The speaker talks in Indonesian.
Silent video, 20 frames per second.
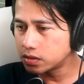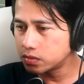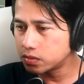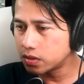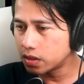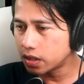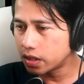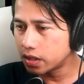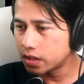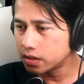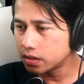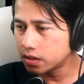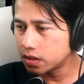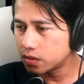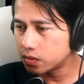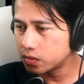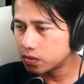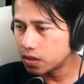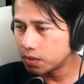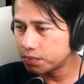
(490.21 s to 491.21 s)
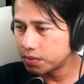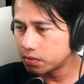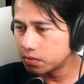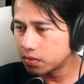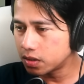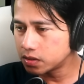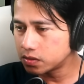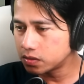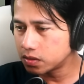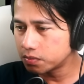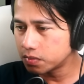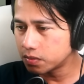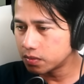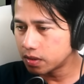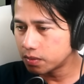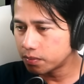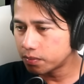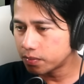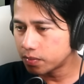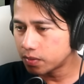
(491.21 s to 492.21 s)
juga kayaknya kalau U18 juga
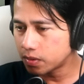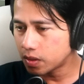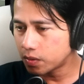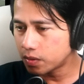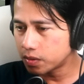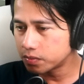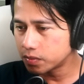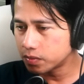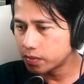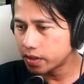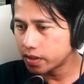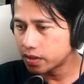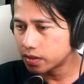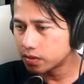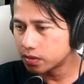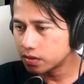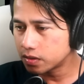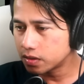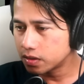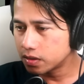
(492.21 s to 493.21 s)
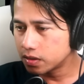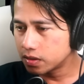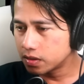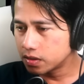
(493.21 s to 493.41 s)
pemain, lawan pemain